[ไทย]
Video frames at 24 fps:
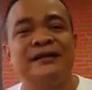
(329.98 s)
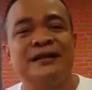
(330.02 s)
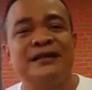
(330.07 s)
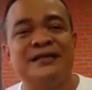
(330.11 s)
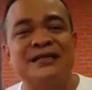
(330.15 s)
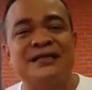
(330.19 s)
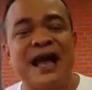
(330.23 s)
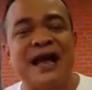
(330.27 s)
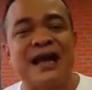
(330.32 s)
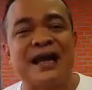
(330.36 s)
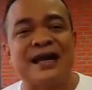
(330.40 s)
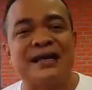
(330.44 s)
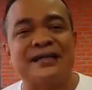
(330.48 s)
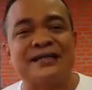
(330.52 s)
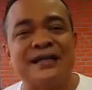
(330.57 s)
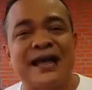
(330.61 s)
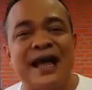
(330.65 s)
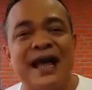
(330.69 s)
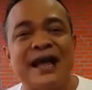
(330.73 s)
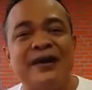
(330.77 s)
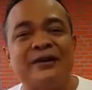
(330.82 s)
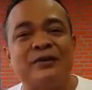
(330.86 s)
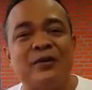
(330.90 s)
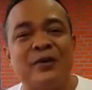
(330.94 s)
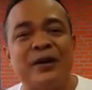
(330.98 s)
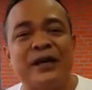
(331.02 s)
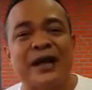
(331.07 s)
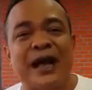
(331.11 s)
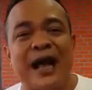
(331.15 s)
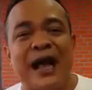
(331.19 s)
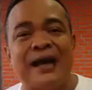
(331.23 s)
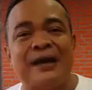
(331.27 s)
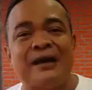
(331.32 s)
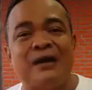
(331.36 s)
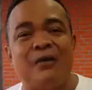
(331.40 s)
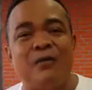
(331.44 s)
สร้างกระแสโดย
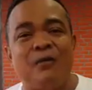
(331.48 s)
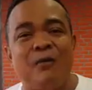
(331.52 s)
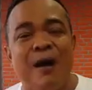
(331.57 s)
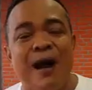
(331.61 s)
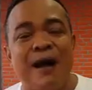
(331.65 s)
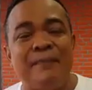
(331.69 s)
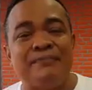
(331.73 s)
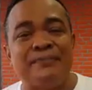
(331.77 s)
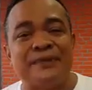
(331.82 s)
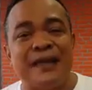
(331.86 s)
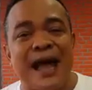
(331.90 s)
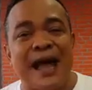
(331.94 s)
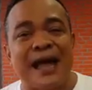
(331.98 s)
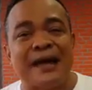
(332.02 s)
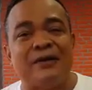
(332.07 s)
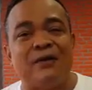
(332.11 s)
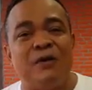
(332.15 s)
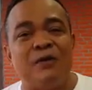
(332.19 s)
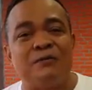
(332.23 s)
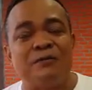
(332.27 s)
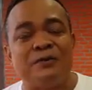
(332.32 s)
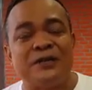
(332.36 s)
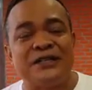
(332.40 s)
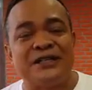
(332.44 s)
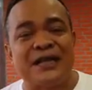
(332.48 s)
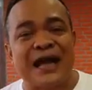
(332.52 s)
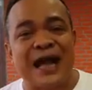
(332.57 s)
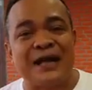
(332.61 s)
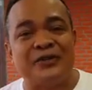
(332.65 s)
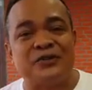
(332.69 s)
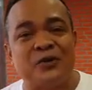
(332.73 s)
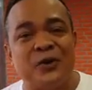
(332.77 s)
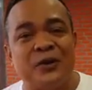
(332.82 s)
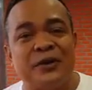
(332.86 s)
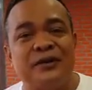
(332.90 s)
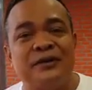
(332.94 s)
การเอาความตายของประชา
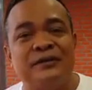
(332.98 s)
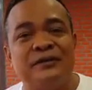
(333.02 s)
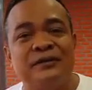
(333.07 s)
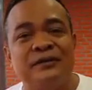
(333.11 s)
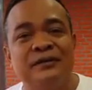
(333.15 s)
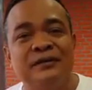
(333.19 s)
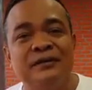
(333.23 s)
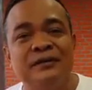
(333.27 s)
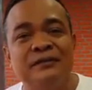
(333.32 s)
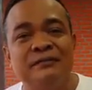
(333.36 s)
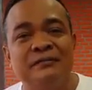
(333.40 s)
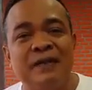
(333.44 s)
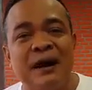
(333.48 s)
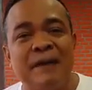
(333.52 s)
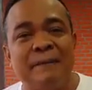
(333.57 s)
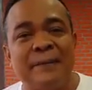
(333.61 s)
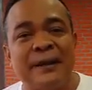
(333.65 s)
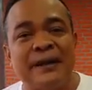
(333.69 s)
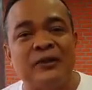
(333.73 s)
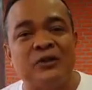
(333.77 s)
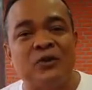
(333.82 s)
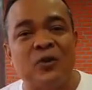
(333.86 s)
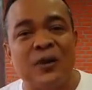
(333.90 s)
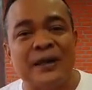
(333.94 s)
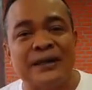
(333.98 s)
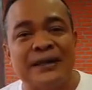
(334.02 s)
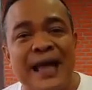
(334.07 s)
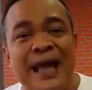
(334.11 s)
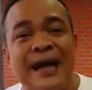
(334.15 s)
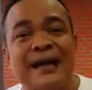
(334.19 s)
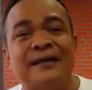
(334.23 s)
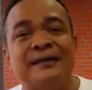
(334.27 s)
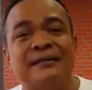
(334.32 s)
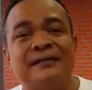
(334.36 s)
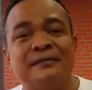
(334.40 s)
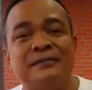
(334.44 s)
ชนมาเป็นตัว
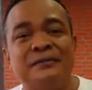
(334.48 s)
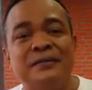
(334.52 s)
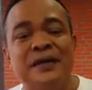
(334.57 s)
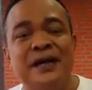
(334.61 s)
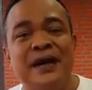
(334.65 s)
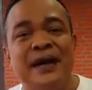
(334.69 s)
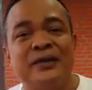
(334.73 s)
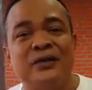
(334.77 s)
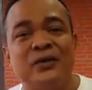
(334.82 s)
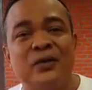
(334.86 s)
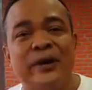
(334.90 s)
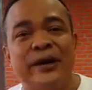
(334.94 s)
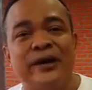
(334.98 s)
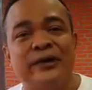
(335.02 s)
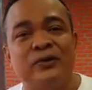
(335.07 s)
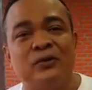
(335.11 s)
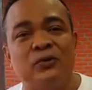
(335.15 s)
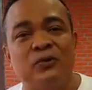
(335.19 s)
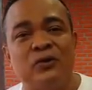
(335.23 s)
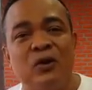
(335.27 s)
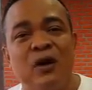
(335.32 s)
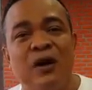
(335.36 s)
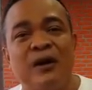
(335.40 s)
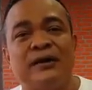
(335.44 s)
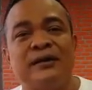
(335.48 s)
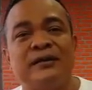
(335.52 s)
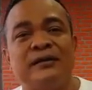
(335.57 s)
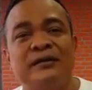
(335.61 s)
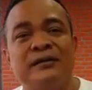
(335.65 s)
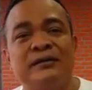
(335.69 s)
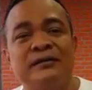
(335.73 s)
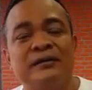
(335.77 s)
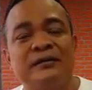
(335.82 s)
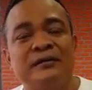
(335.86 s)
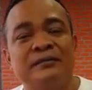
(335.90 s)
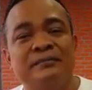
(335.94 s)
ตั้ง เพื่อให้ตัวเองอยู่รอด
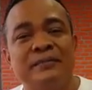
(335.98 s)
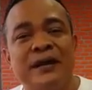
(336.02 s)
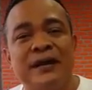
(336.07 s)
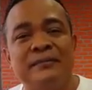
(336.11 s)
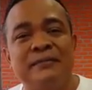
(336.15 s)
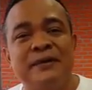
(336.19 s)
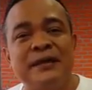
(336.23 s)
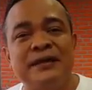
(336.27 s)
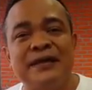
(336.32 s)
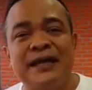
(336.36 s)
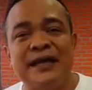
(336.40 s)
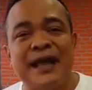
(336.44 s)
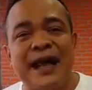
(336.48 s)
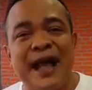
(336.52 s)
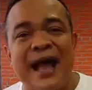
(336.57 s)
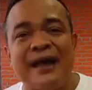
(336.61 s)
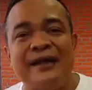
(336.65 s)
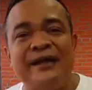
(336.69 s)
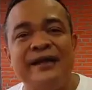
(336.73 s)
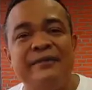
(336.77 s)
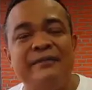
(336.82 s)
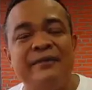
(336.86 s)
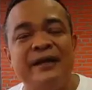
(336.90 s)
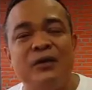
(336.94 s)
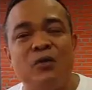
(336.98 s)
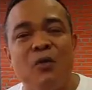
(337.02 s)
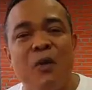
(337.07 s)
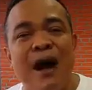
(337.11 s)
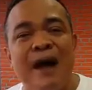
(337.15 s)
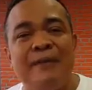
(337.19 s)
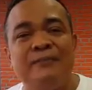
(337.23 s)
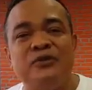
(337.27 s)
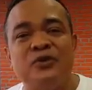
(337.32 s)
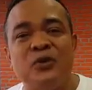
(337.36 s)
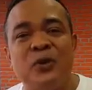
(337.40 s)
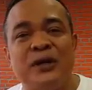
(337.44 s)
เป็นพฤติการที่มีค
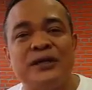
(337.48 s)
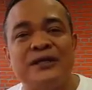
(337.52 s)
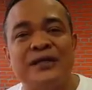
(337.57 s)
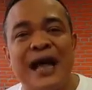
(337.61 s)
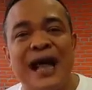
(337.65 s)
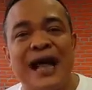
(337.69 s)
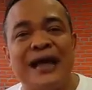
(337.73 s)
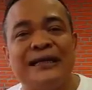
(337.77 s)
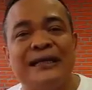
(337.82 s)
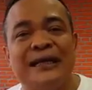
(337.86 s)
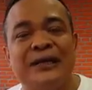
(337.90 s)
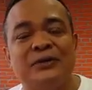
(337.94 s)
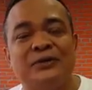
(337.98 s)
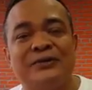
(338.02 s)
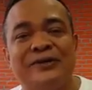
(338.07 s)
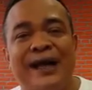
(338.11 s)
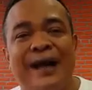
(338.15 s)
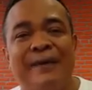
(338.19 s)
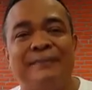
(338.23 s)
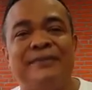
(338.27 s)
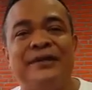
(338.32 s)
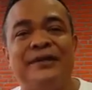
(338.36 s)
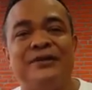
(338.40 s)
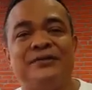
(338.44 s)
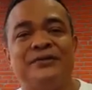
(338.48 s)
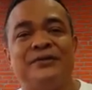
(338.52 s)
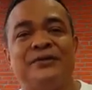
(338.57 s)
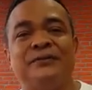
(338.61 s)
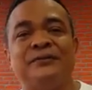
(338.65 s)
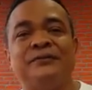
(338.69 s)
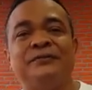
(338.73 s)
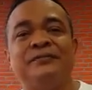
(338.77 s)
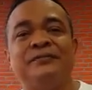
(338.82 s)
วามชั่วช้าเลวทรามที่สุด